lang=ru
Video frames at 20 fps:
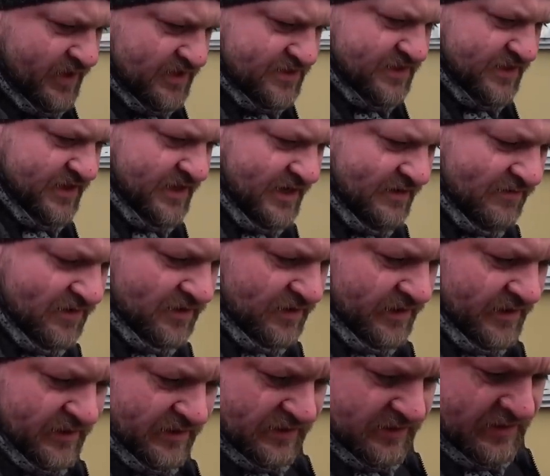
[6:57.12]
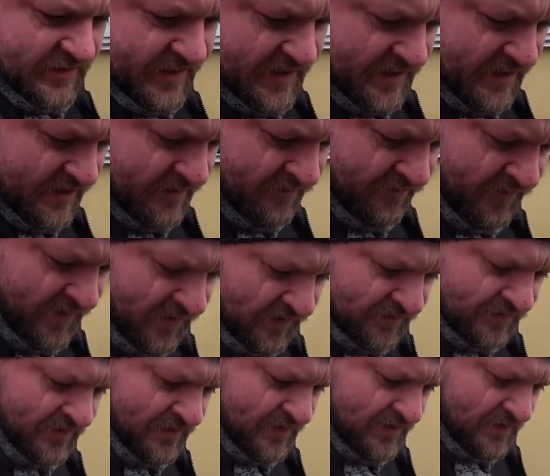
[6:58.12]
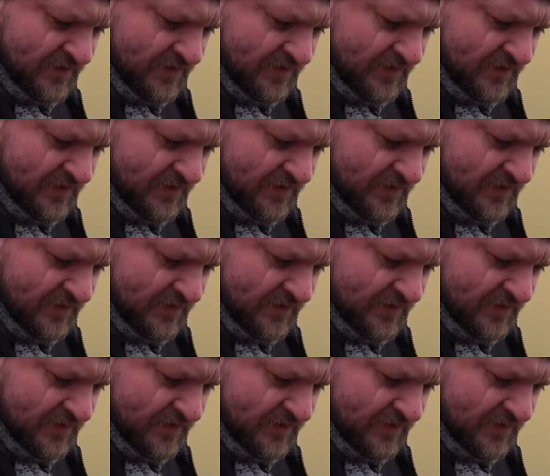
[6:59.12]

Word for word: как заявлено, это реально факт.